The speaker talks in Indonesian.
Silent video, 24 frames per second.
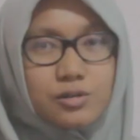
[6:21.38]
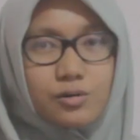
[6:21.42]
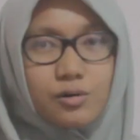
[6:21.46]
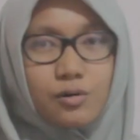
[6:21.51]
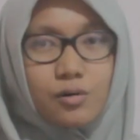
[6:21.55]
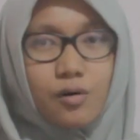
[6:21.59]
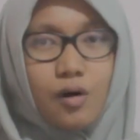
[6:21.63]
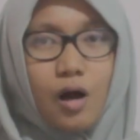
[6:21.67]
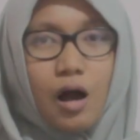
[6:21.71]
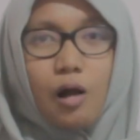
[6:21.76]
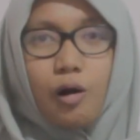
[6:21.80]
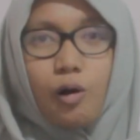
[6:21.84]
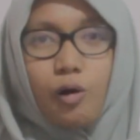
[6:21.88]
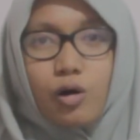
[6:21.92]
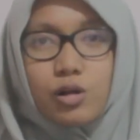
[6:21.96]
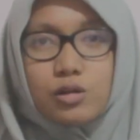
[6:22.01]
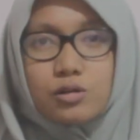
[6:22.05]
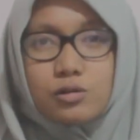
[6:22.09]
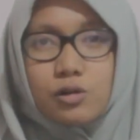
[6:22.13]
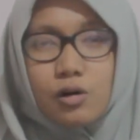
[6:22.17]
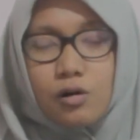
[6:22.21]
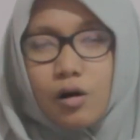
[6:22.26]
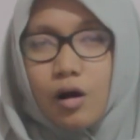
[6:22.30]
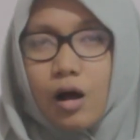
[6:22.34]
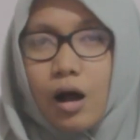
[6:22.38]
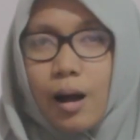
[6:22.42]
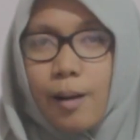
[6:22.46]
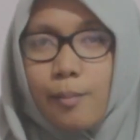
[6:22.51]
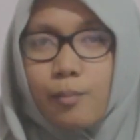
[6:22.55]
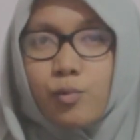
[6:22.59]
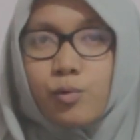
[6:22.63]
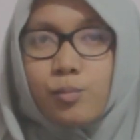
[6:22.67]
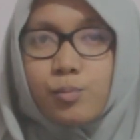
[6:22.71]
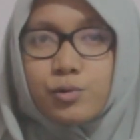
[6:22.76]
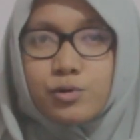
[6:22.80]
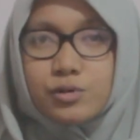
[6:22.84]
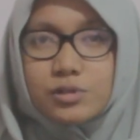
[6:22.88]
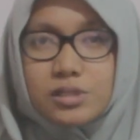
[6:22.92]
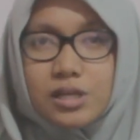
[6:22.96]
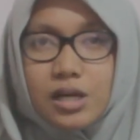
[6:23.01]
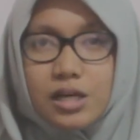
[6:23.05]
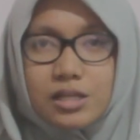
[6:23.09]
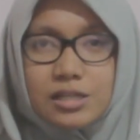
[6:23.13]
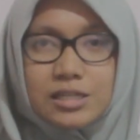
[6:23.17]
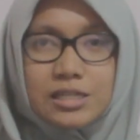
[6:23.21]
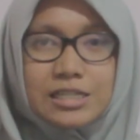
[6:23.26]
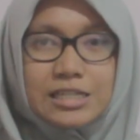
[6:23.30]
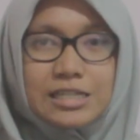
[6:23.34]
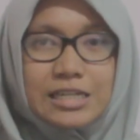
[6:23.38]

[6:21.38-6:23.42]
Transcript: gitu kalau toh kamu punya